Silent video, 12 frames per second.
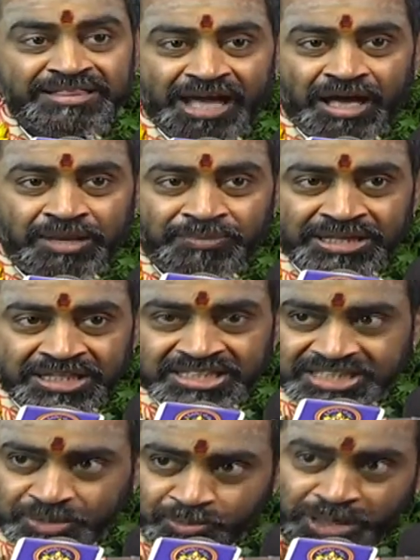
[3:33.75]
దాని మీదకి
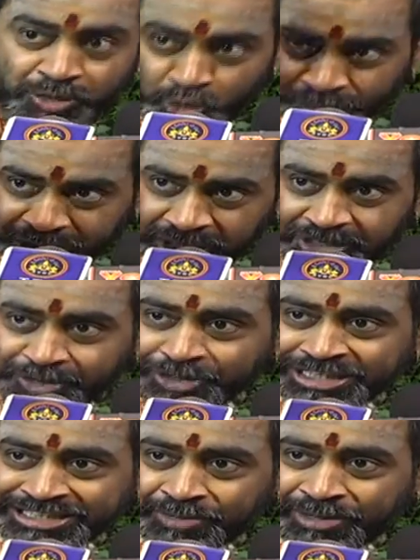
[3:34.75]
సింహం దుమికినట్టు
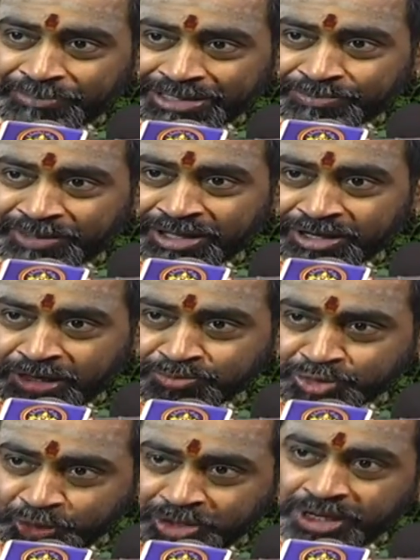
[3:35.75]
కృష్ణ పరమాత్మ
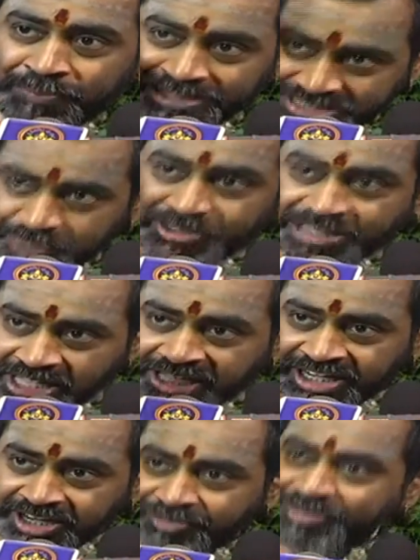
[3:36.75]
కంసుడున్న మంచి మీదకి
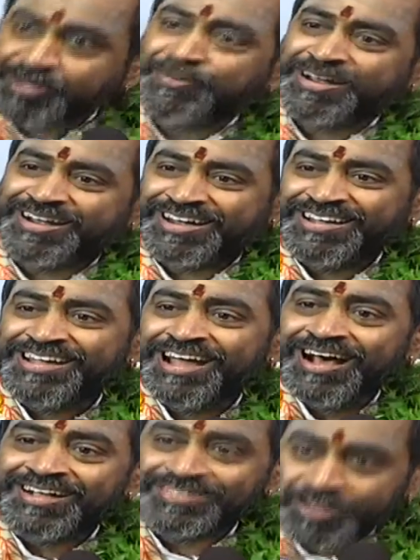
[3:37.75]
ఎగిరాడు అని చెప్పాడు ఇక్కడ
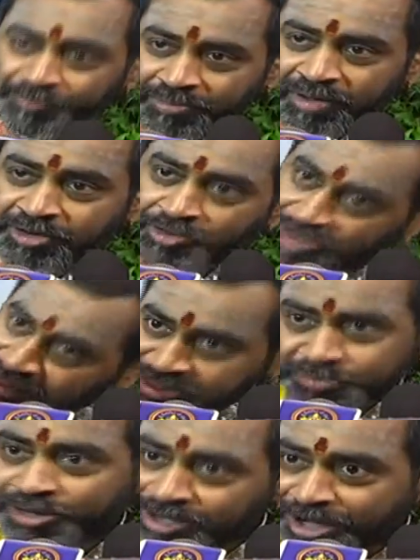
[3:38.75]
ఆ సింహం ఎవడు
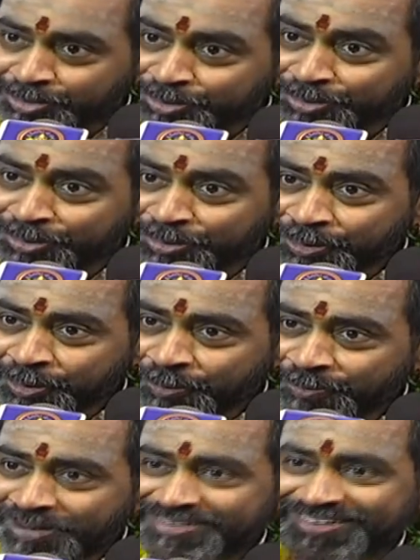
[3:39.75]
నరసింహం కాదు
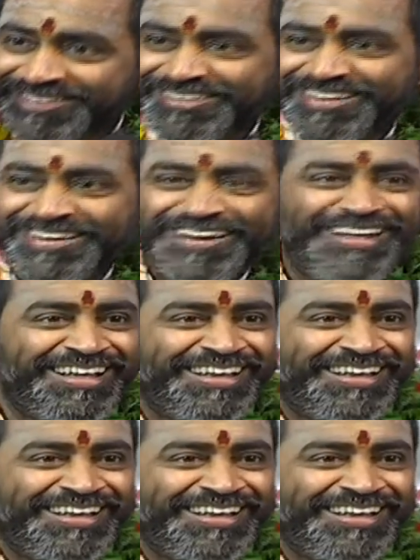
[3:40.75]
పరిశీలించండి ఇక్కడ